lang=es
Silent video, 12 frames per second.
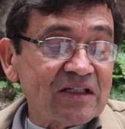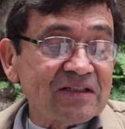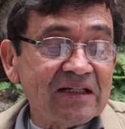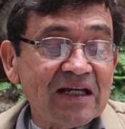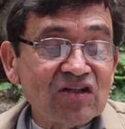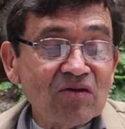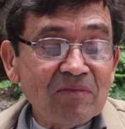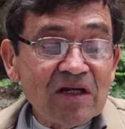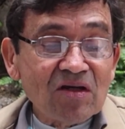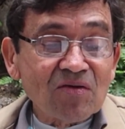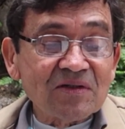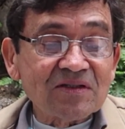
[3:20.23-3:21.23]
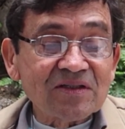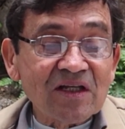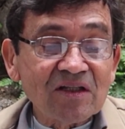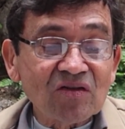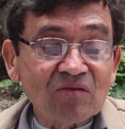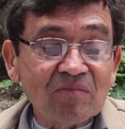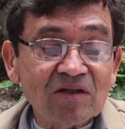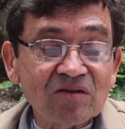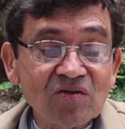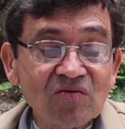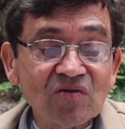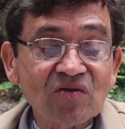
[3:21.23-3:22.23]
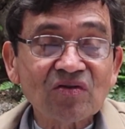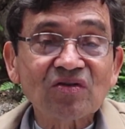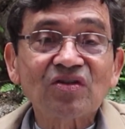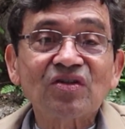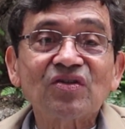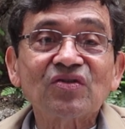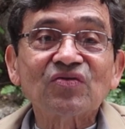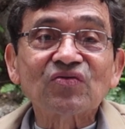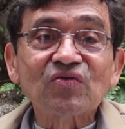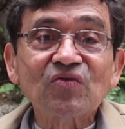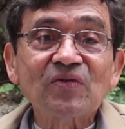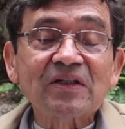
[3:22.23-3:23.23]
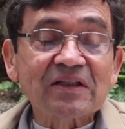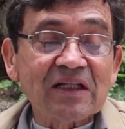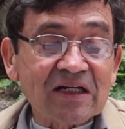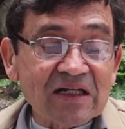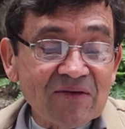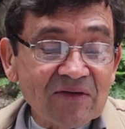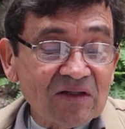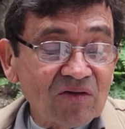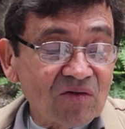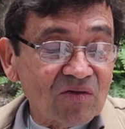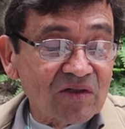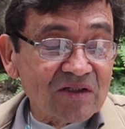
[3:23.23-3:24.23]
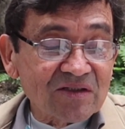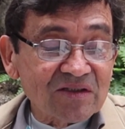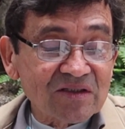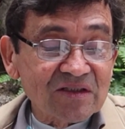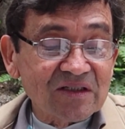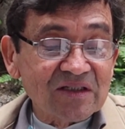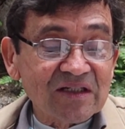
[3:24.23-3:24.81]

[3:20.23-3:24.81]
Hacia el año 1921 sufre terribles dolores.